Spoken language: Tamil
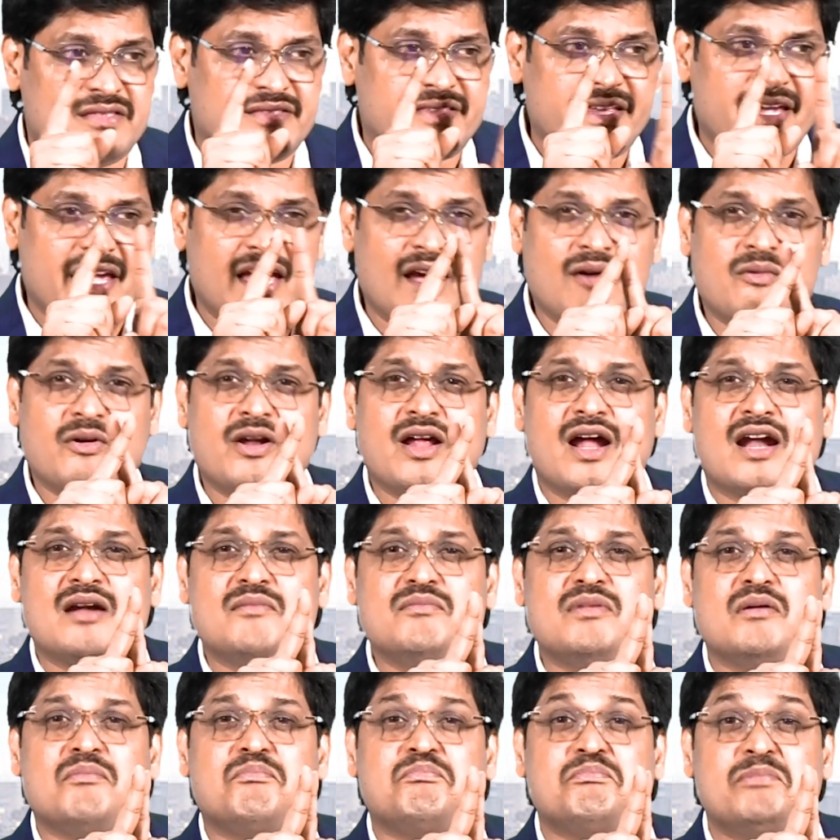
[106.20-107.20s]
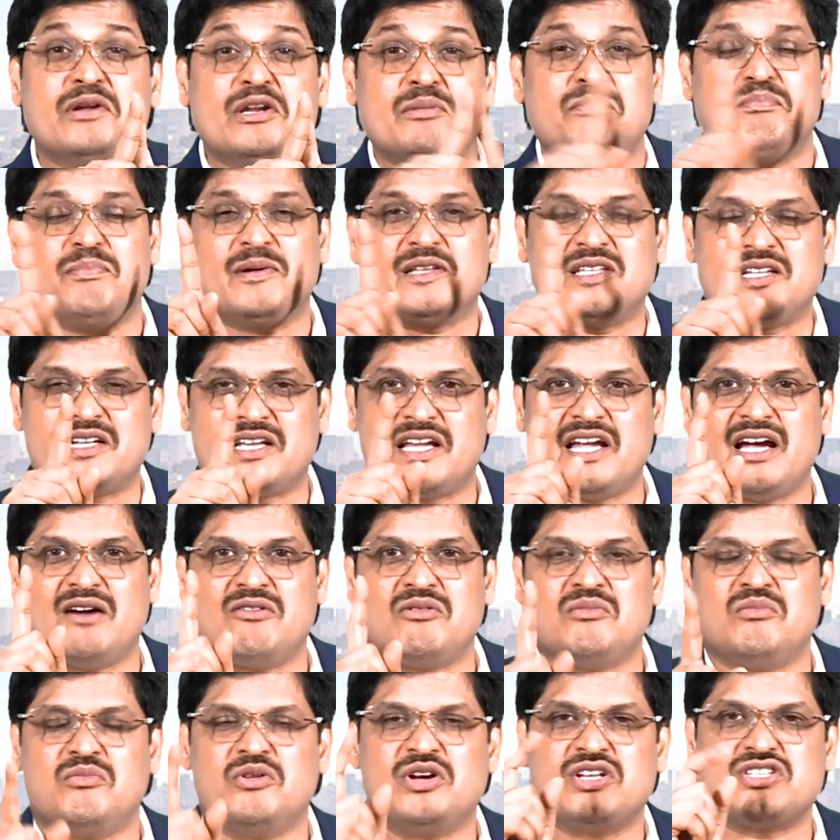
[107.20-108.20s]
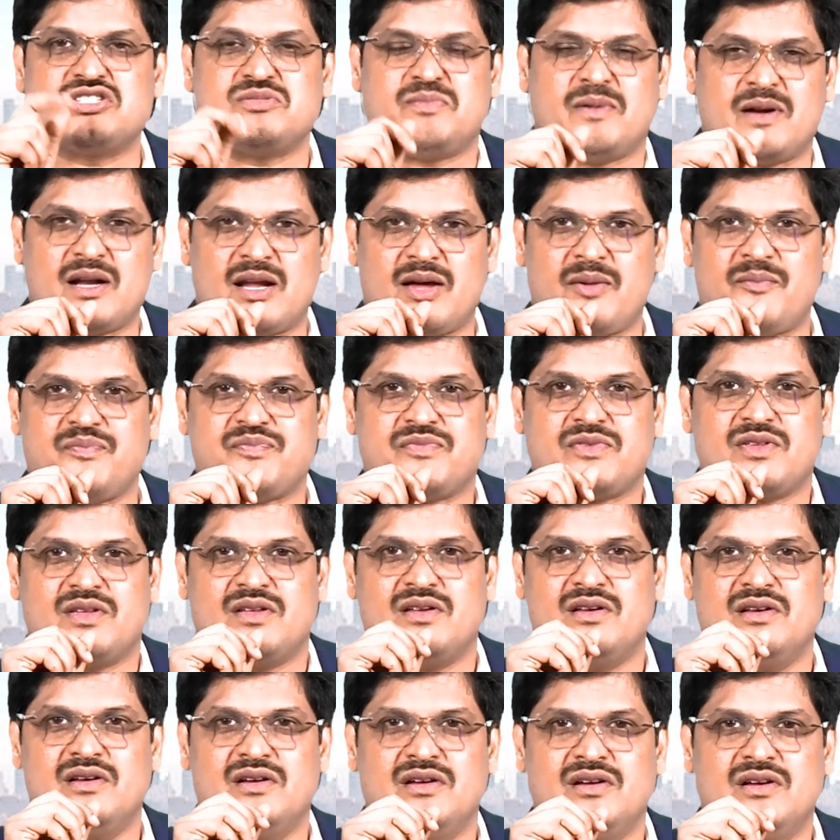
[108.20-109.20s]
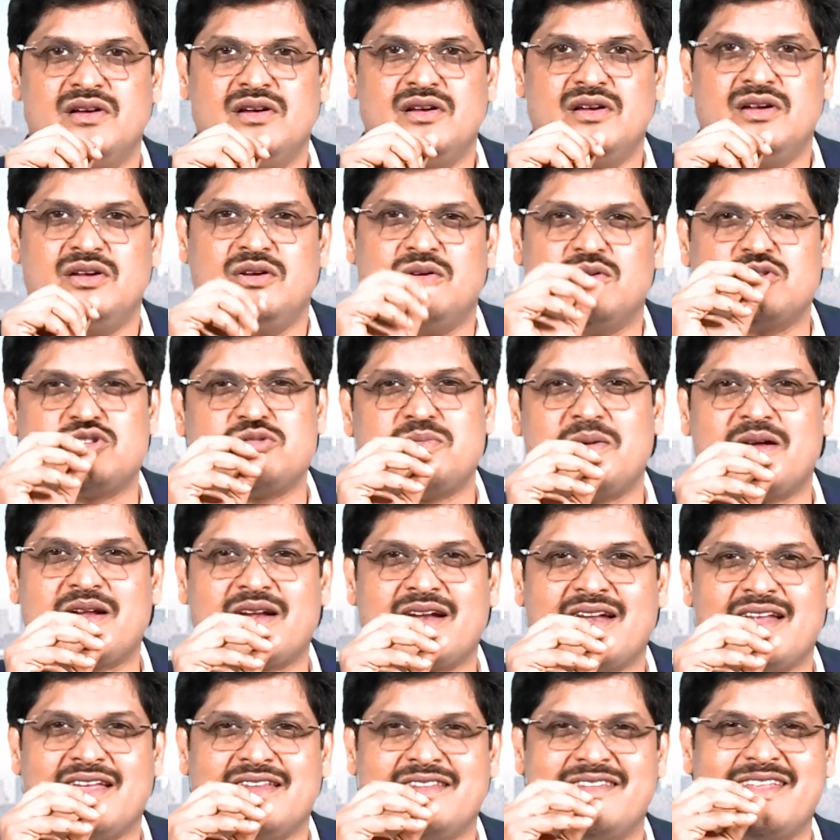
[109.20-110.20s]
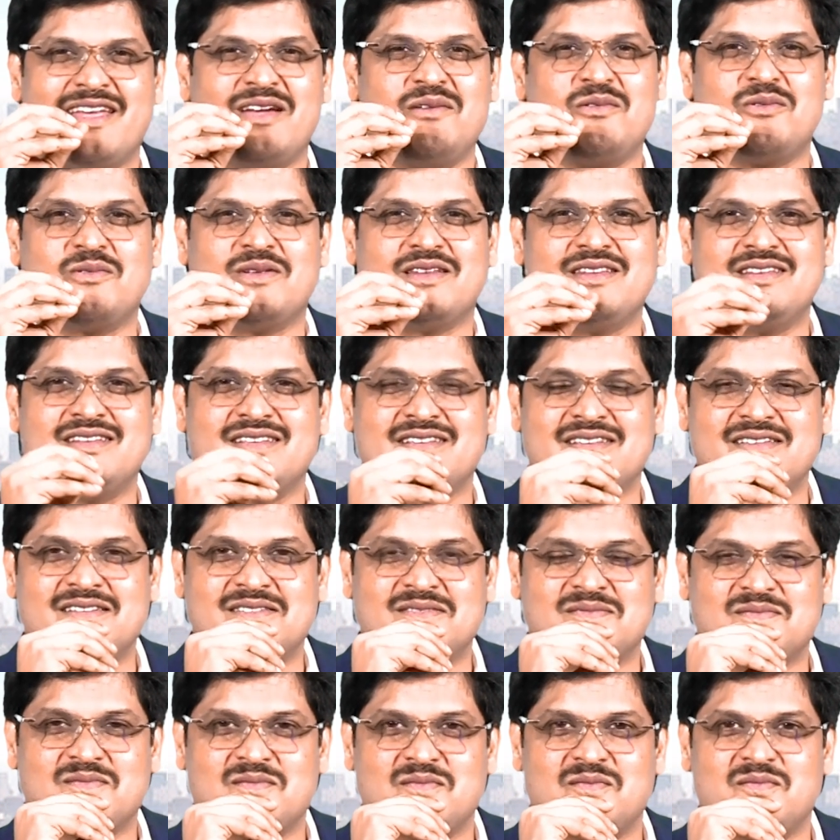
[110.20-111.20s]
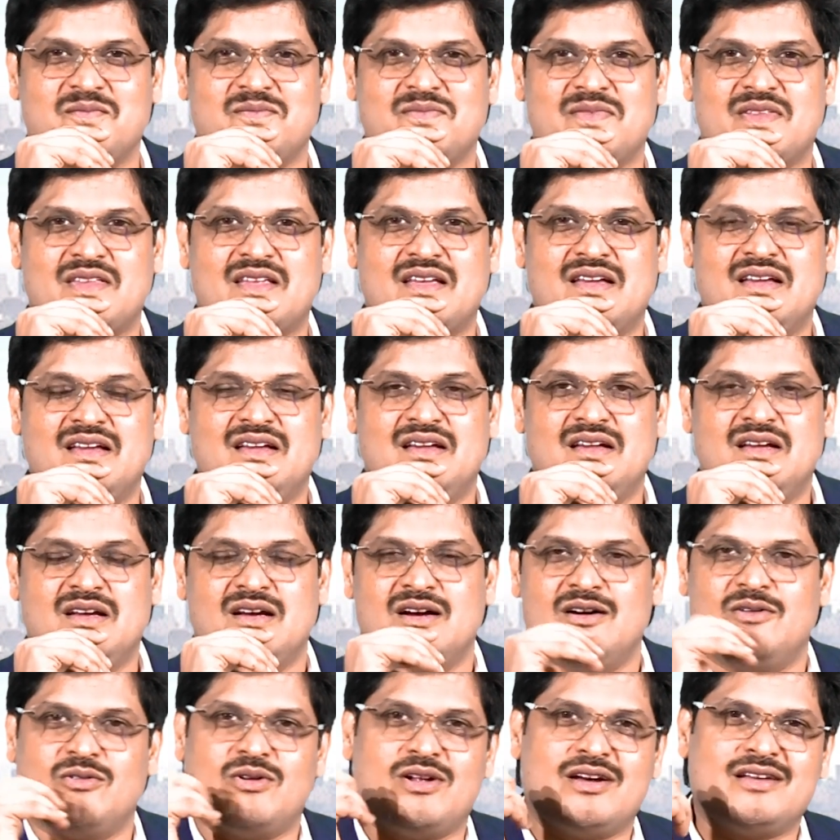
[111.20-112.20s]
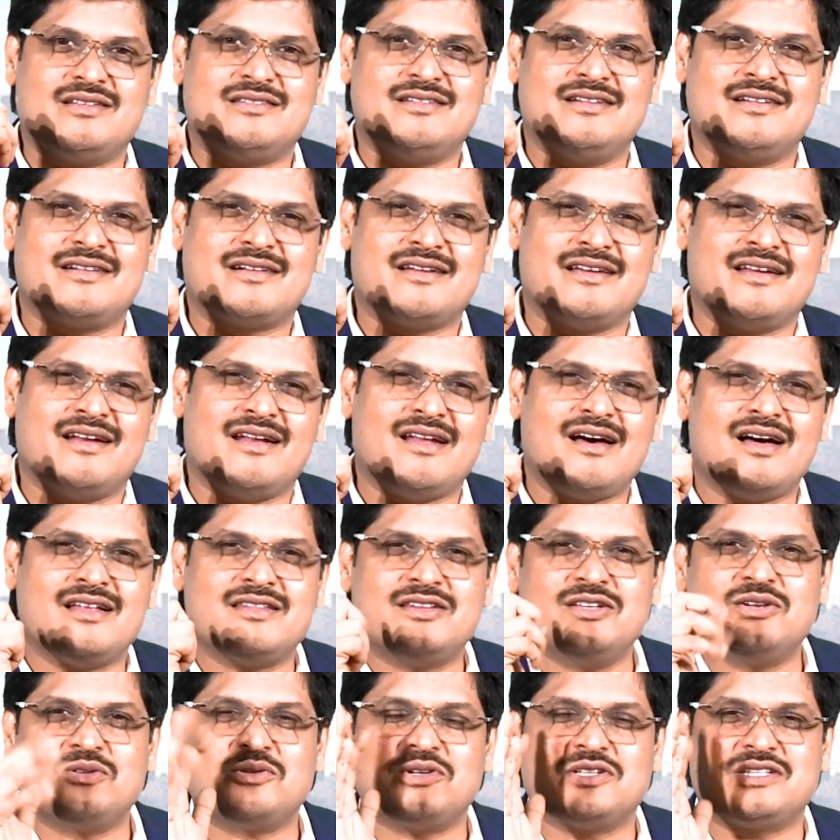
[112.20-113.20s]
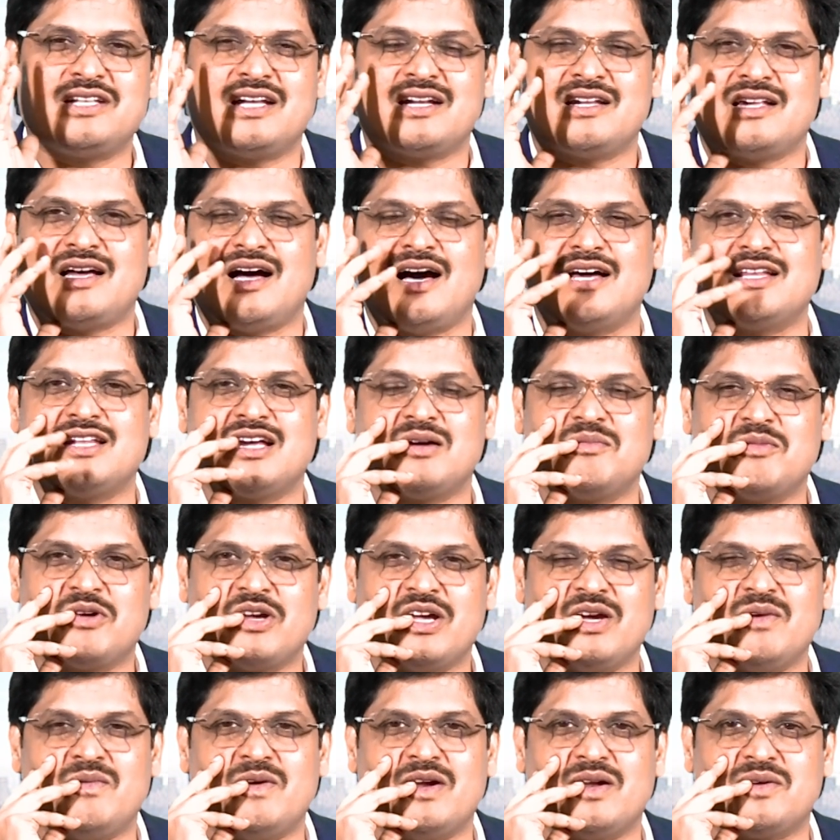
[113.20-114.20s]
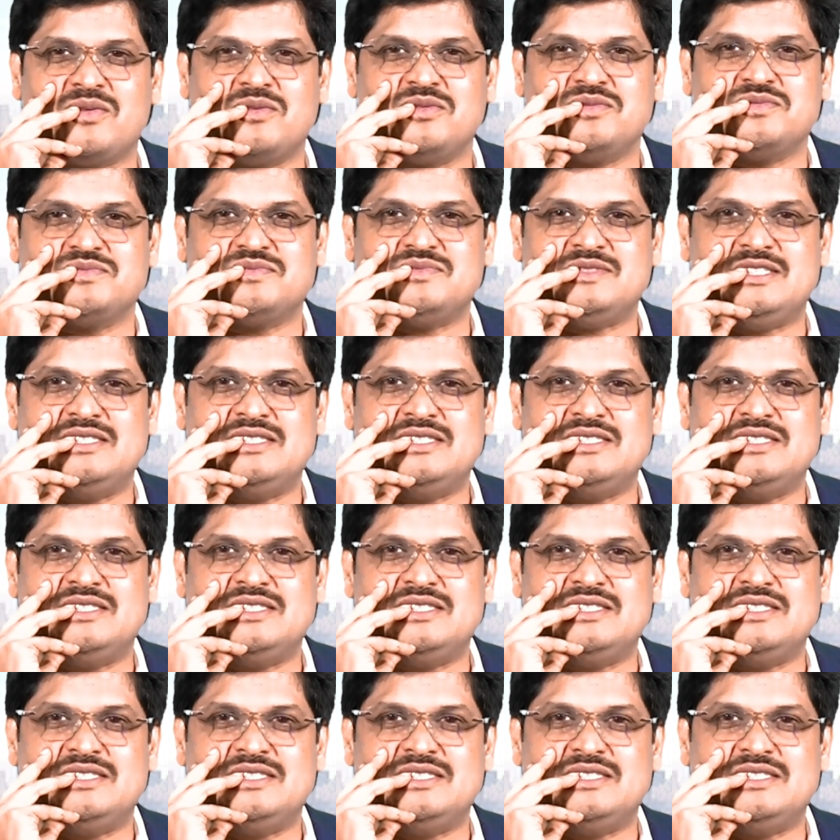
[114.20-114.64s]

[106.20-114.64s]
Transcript: தேவனுடைய அன்பை பிரிப்பதற்கே அவன் முயற்சி பண்ணான் யோசிச்சு பாருங்களேன் தேவன் வந்து உலகத்தில் இருக்க எல்லாத்தையும் கொடுத்தாரு ஆதாம் கேவாளுக்கும்